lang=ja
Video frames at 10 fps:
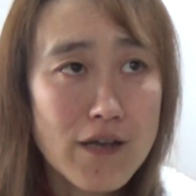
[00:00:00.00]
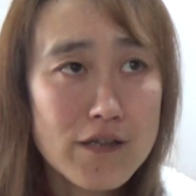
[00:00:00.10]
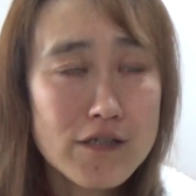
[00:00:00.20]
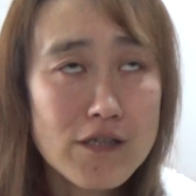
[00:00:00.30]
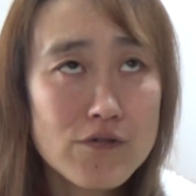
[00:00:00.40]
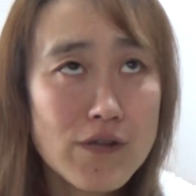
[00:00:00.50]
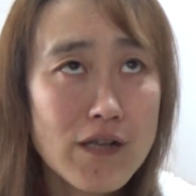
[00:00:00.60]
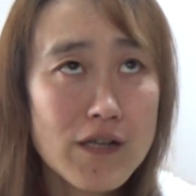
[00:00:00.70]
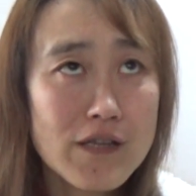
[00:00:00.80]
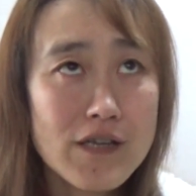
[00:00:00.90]
えー、
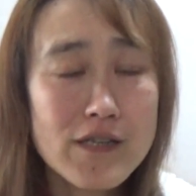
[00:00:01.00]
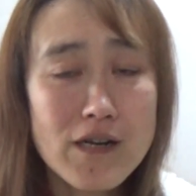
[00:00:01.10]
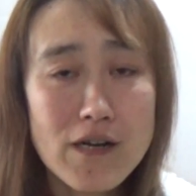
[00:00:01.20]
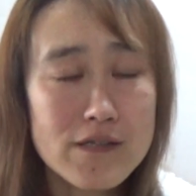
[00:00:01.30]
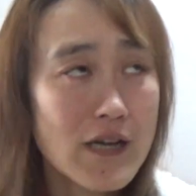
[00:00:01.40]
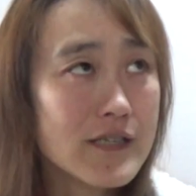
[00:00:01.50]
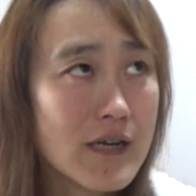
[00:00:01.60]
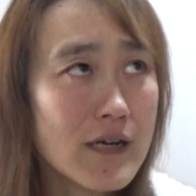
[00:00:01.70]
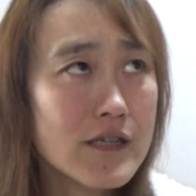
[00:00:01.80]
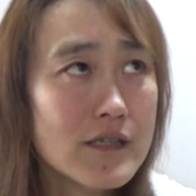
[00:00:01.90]
2017年第 3, 第
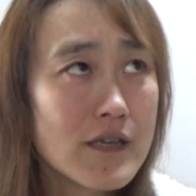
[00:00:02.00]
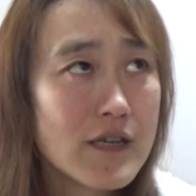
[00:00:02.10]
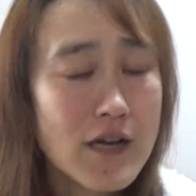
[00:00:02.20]
3回